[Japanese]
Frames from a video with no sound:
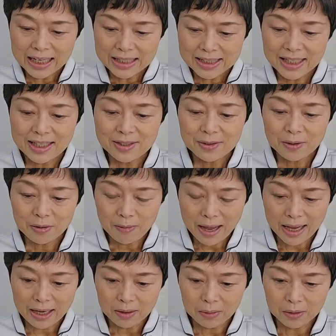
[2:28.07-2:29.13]
腎臓
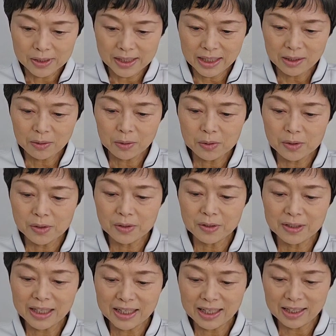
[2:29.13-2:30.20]
はおしっこを作
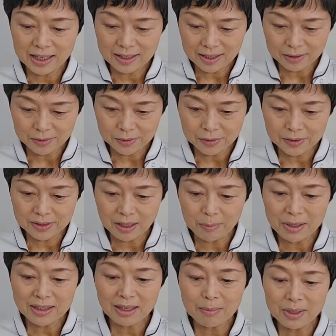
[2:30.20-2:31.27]
るだけでなく、さ
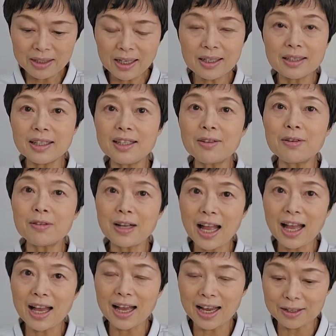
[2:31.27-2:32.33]
まざまな機能
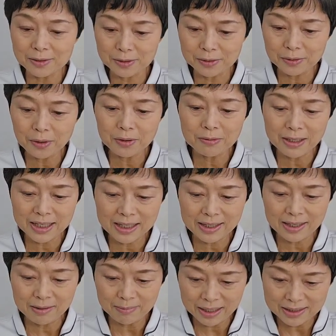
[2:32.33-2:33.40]
があると言われて
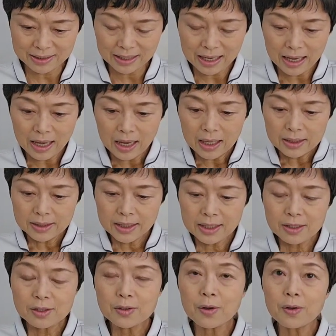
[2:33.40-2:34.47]
います。
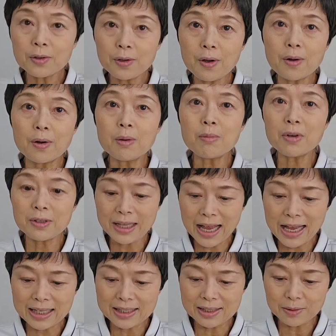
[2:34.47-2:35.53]
腎臓の主
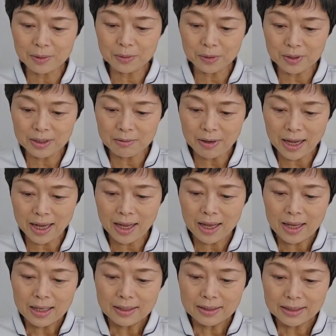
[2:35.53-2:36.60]
な仕事には、
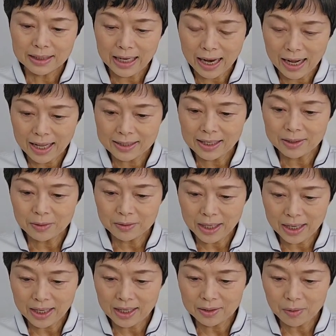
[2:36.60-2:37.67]
体の
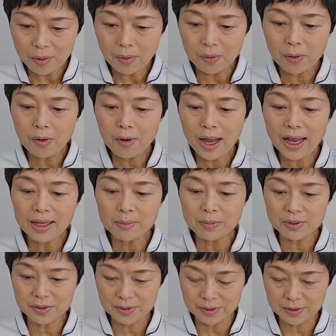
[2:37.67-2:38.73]
中の老廃
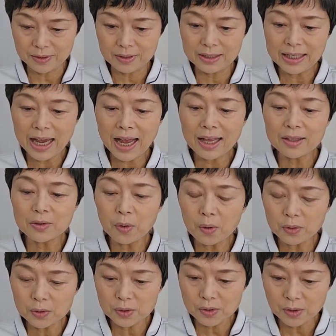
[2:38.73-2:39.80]
物や
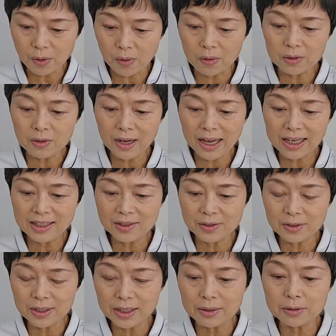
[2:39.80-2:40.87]
毒素の排
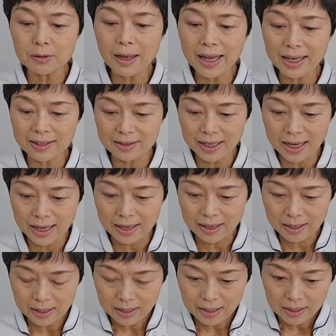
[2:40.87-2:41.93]
出に加えて、
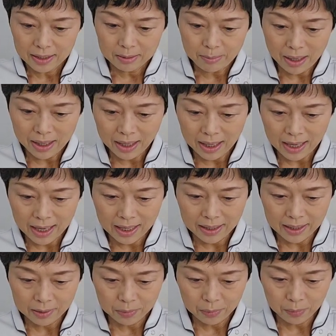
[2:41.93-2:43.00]
今から、
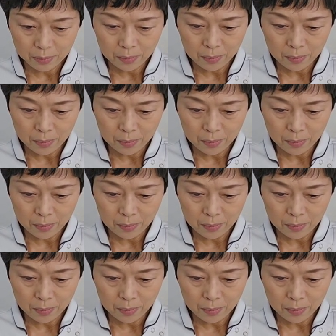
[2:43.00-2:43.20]
えっと、